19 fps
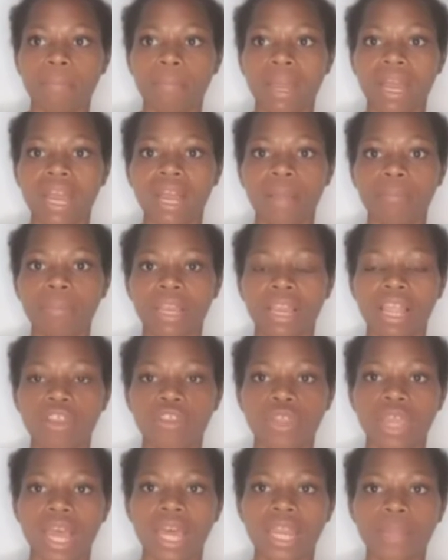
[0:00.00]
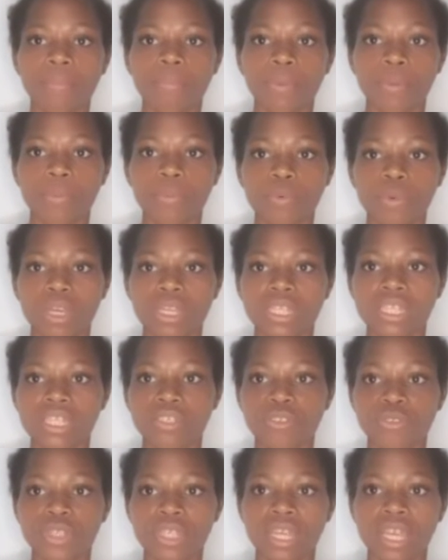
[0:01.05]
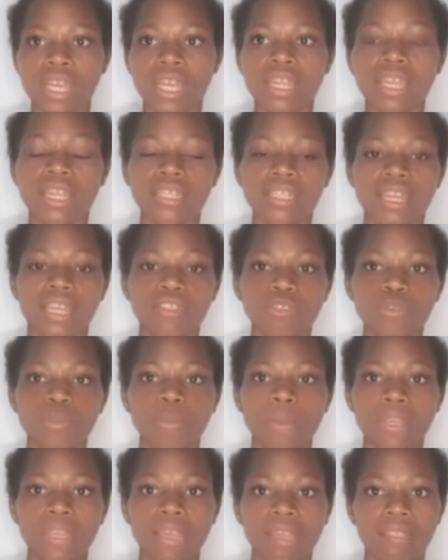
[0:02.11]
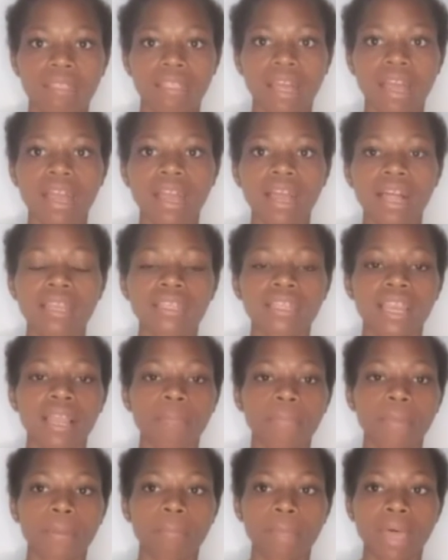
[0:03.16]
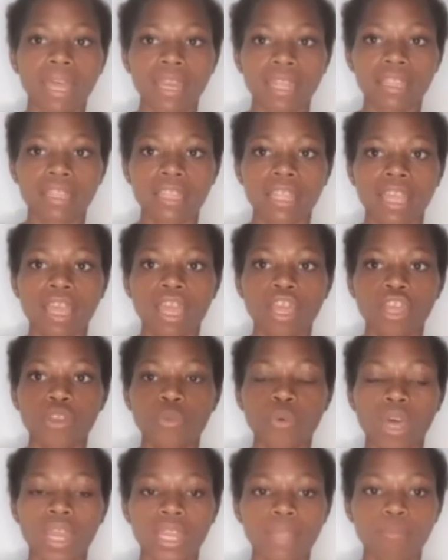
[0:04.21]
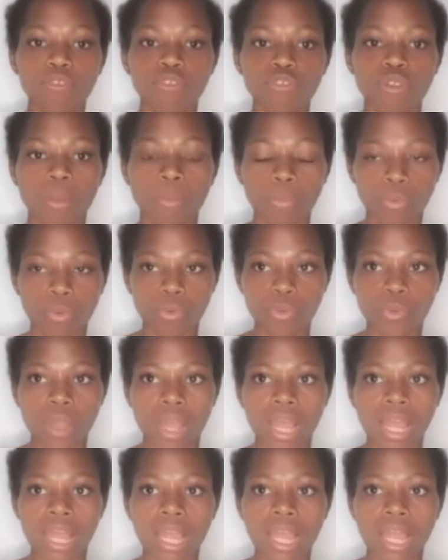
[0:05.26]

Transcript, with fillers: Maka melalui Hari Perempuan Sedunia yang jatuh pada tanggal 8 Maret 2022,